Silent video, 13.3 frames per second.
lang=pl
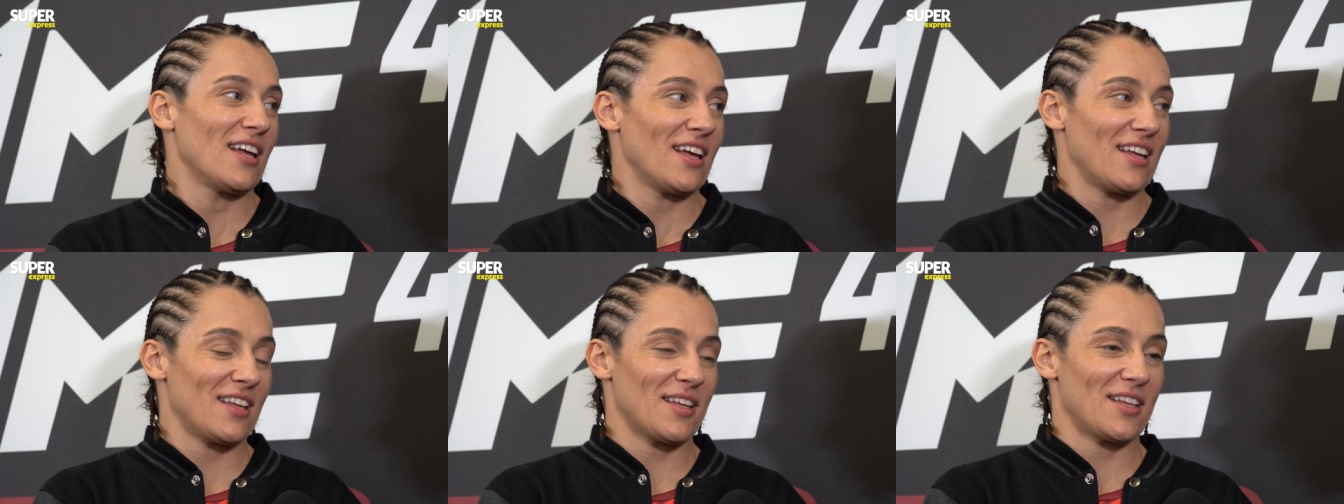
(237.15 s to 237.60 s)

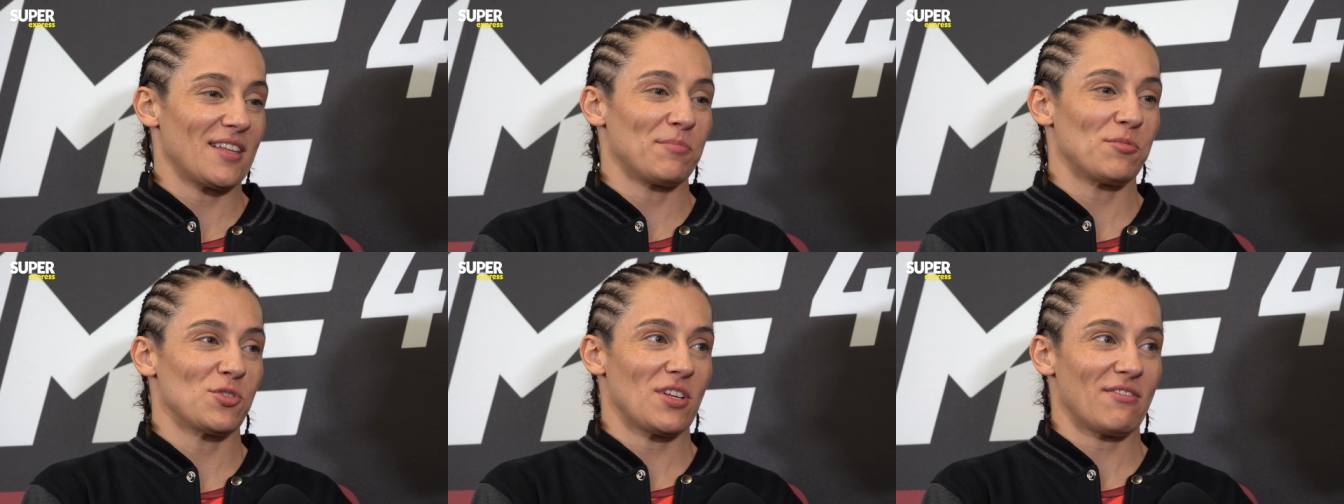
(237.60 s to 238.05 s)
E,
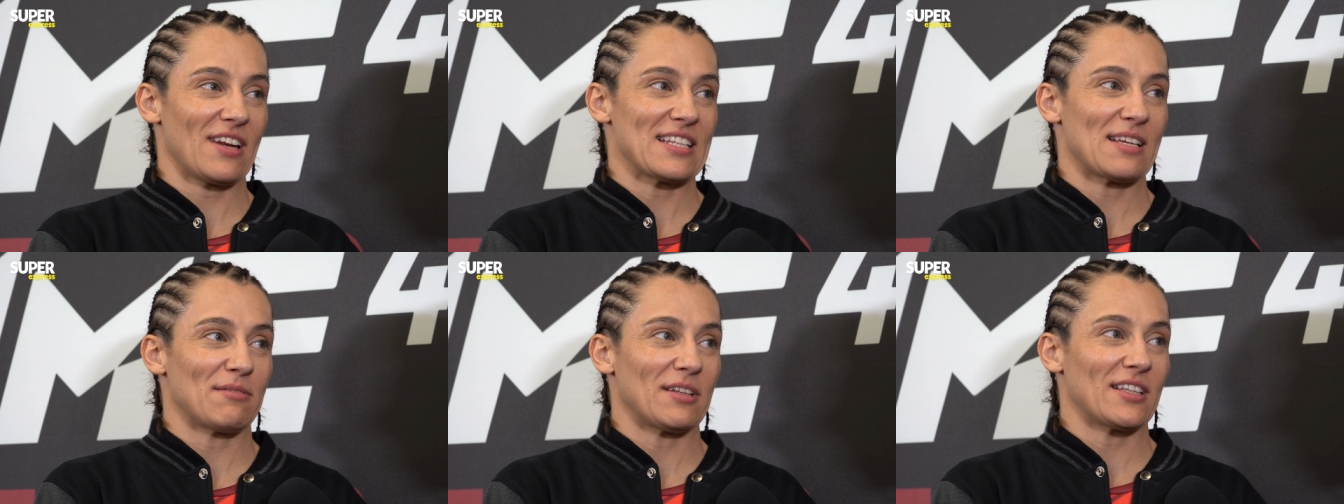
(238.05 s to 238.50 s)
później
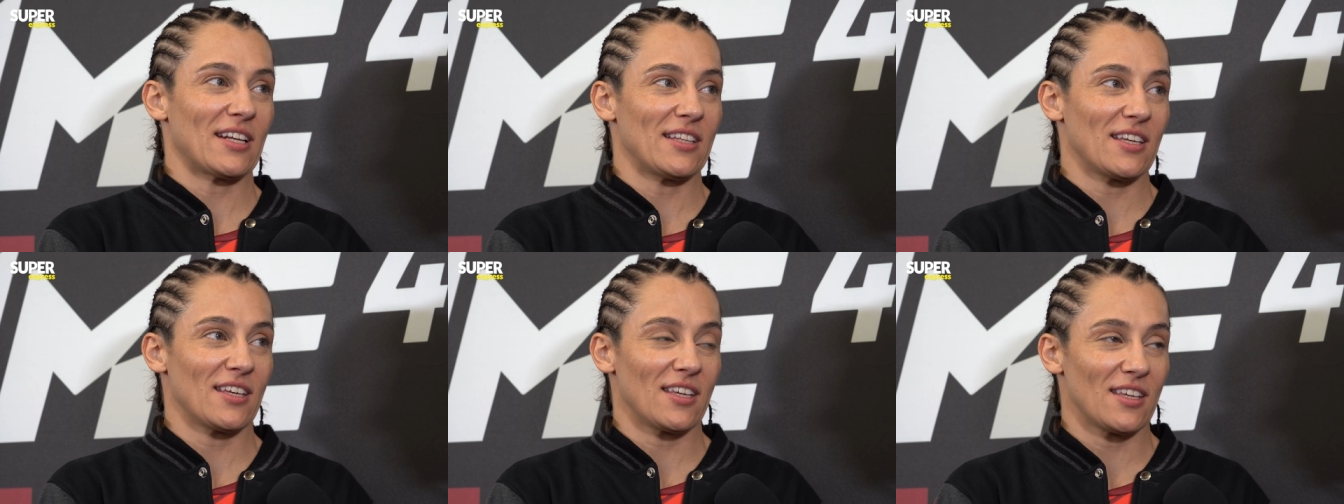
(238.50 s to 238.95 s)
wracam na
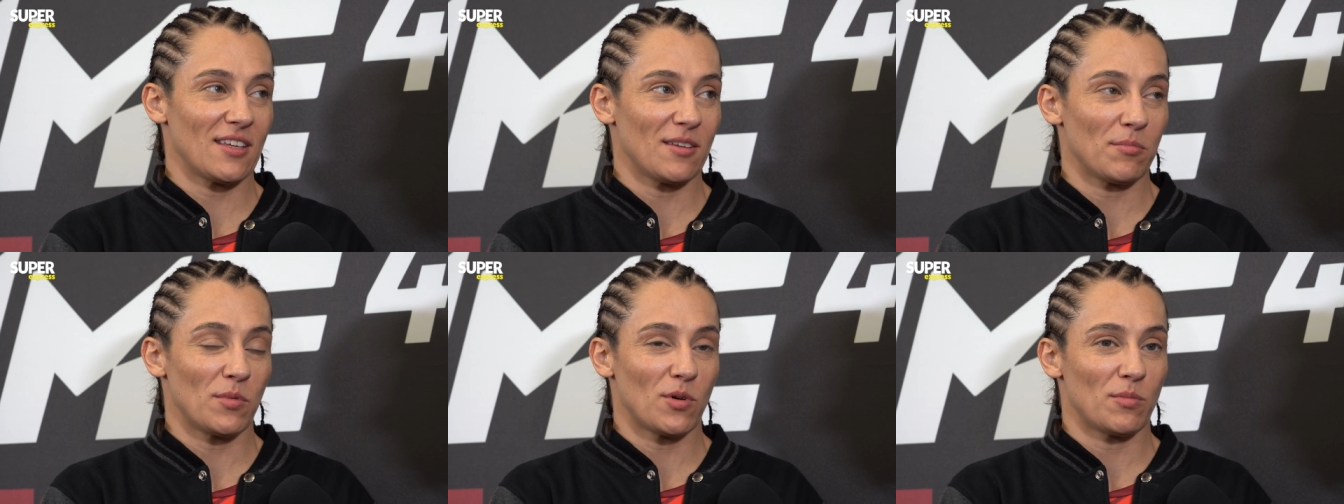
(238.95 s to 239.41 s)
trening
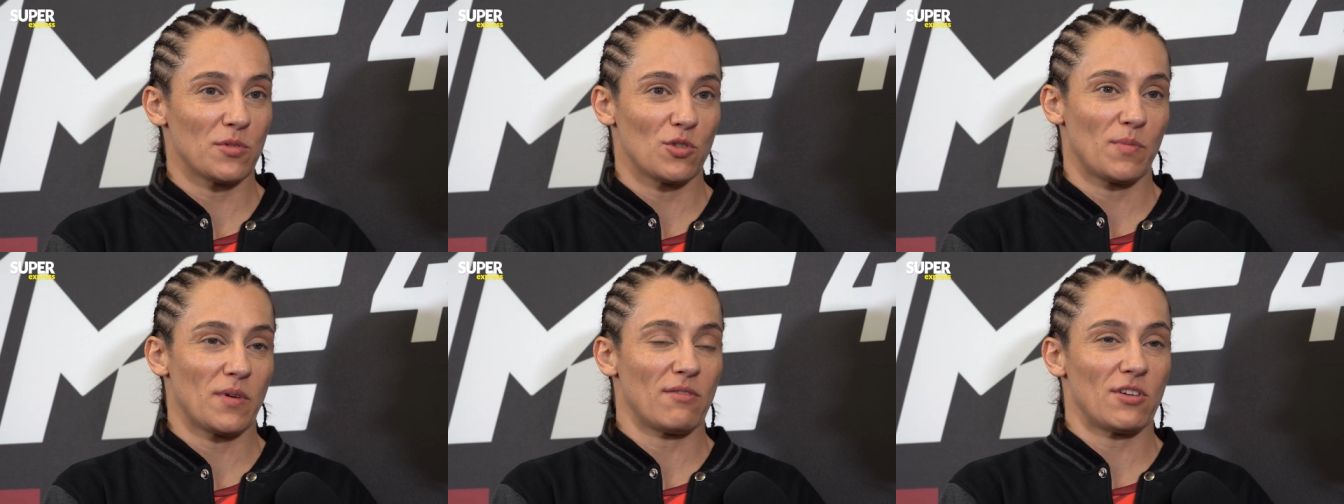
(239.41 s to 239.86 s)
i byłoby
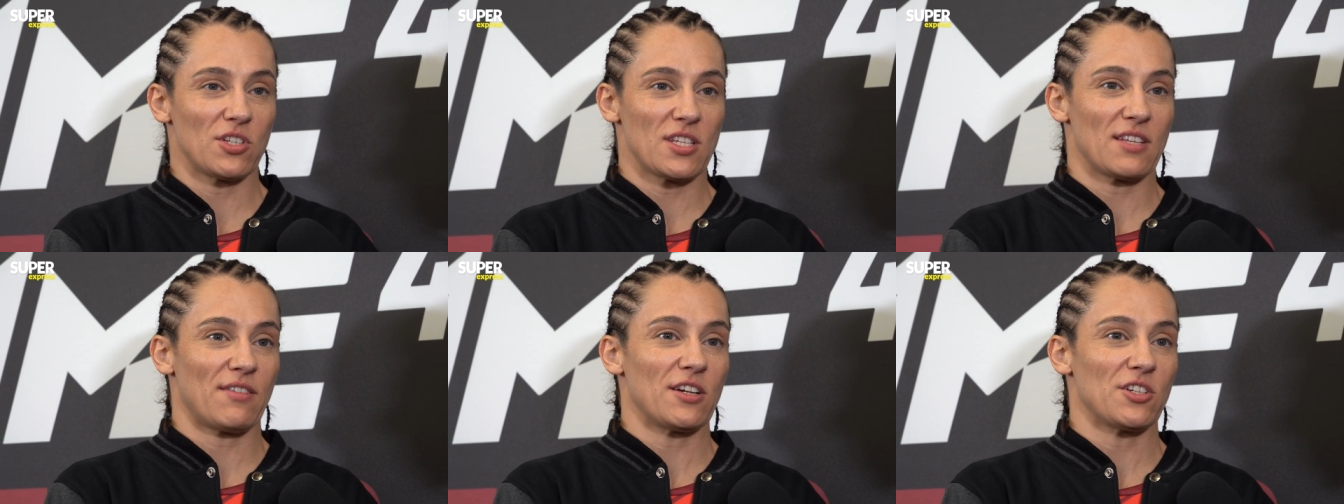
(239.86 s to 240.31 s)
super
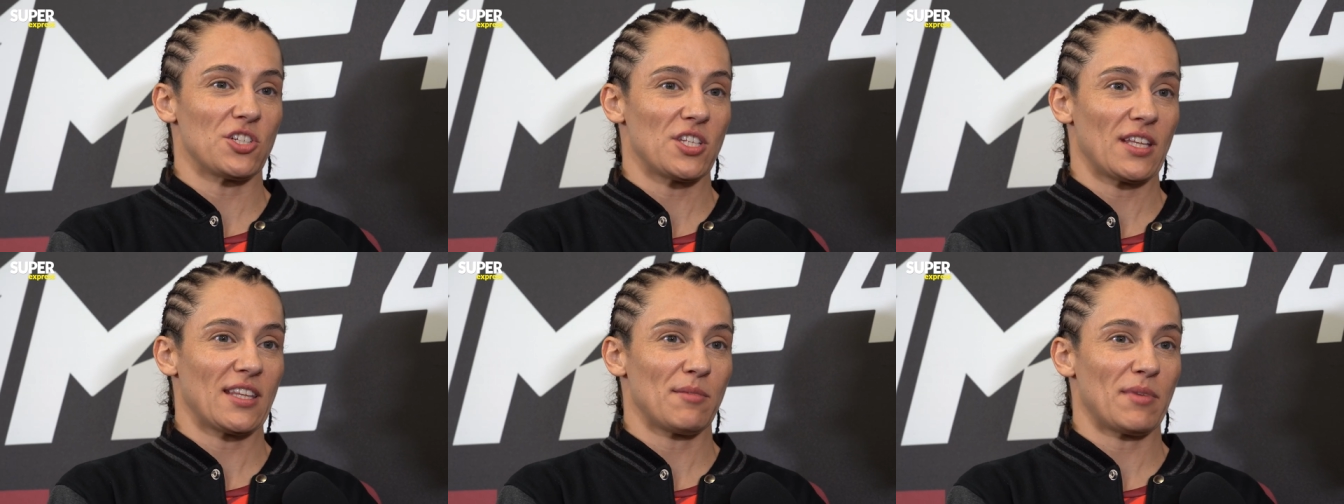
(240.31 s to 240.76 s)
właśnie zawalczyć
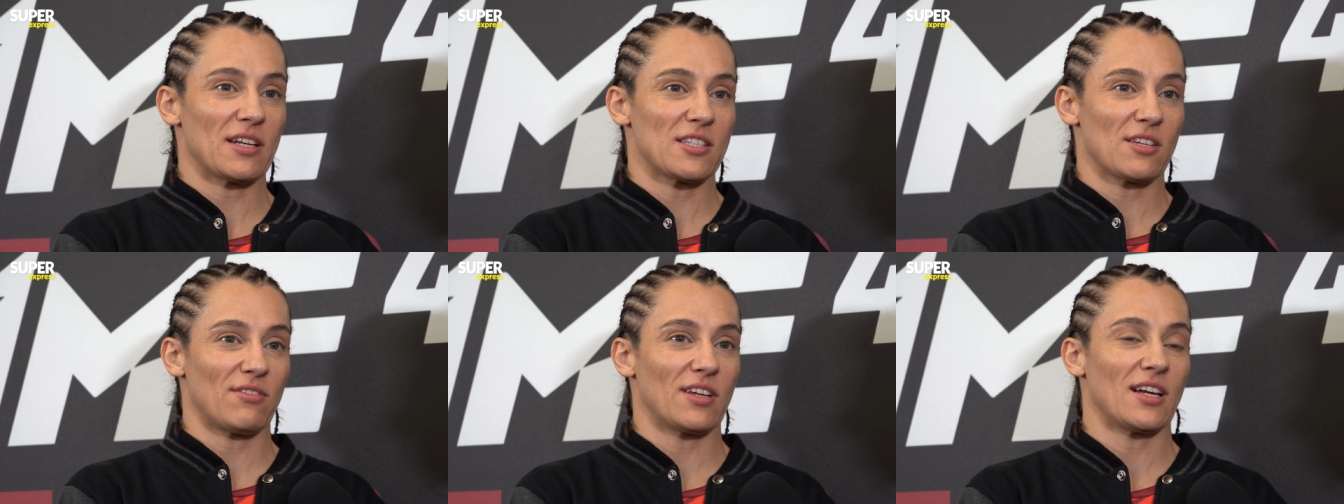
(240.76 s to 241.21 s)
na tej
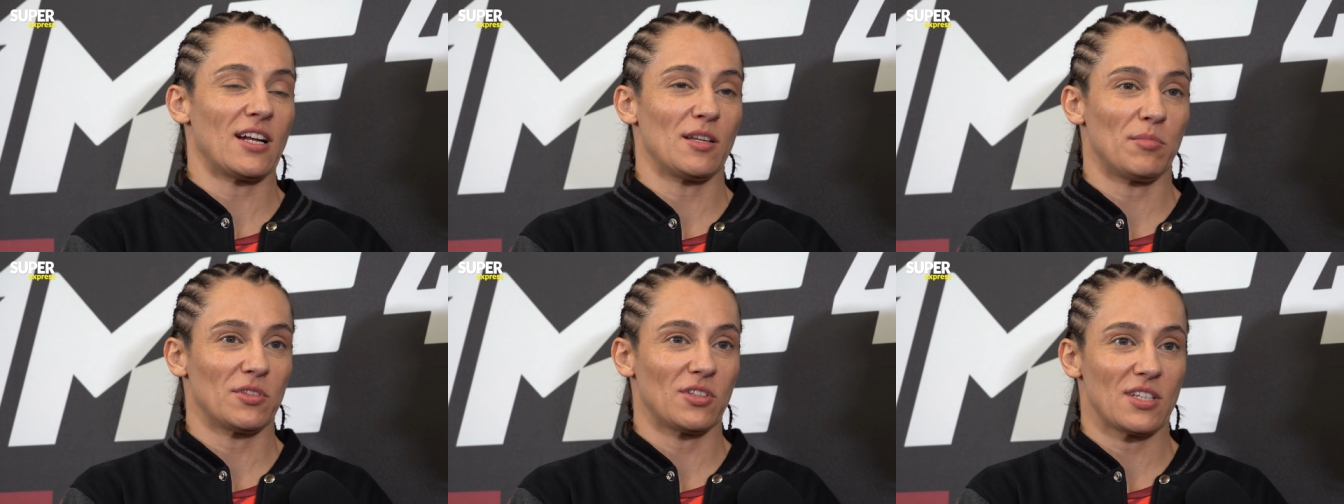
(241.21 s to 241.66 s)
marcowej
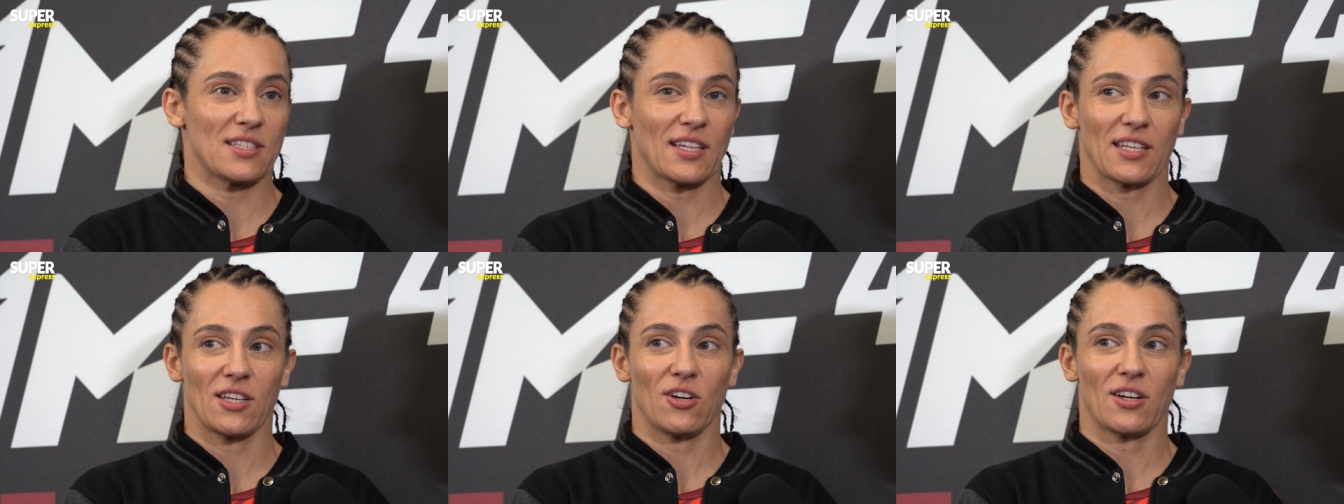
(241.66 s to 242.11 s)
gali, bo to jest
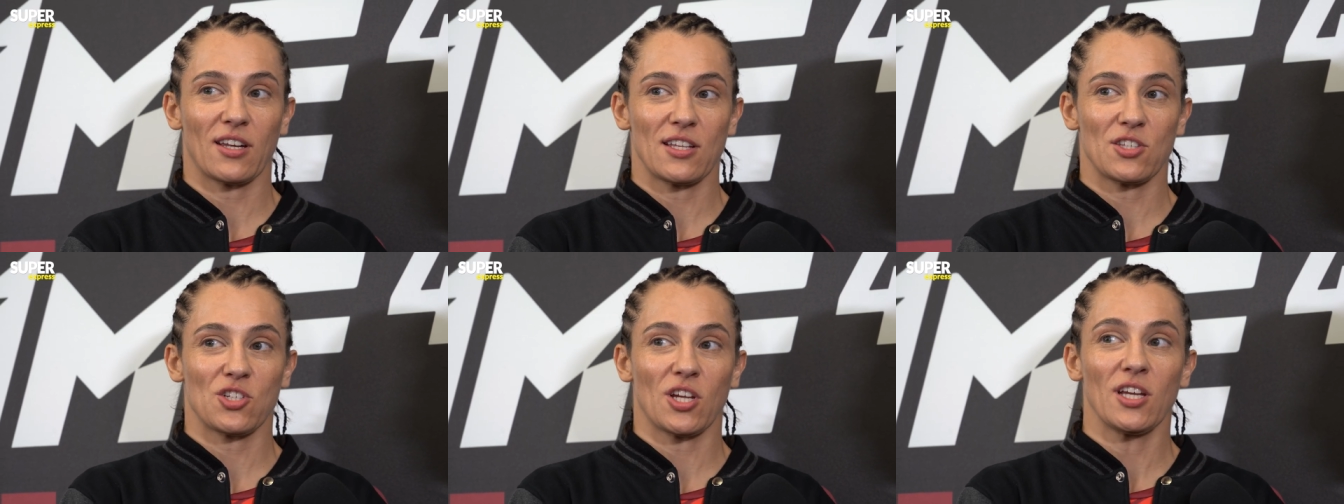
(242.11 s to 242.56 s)
taki
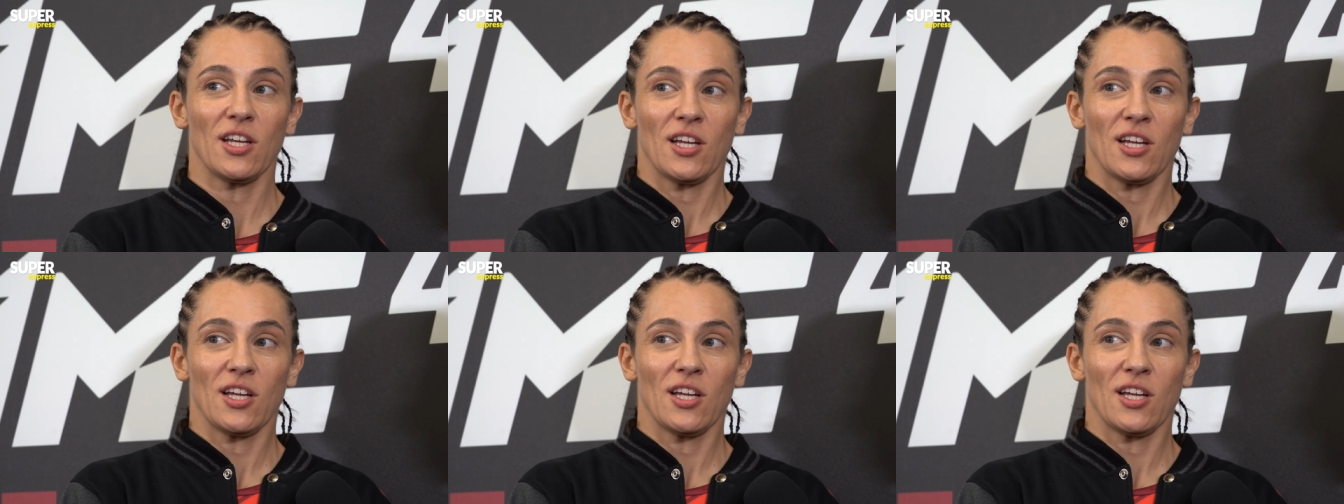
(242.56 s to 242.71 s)
okres, że